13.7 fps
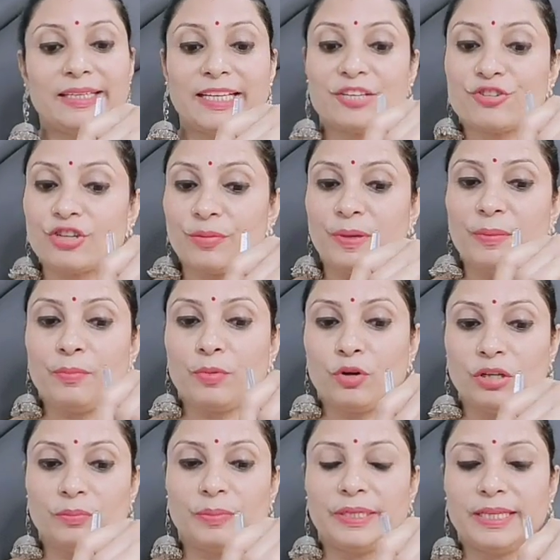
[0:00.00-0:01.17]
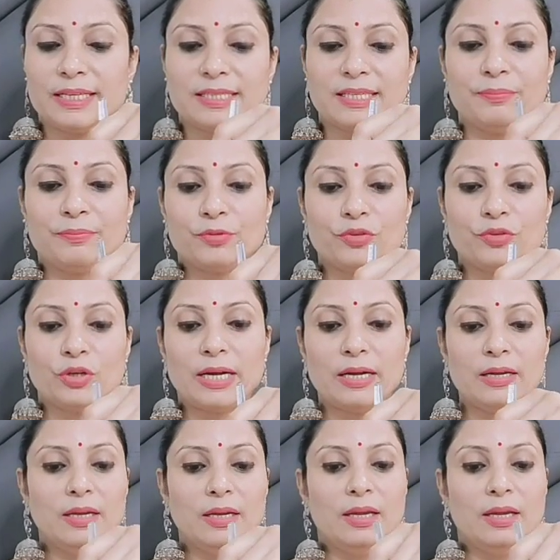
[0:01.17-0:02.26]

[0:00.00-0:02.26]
टेक्सचर भी बहुत बढ़िया से इम्प्रूव होगा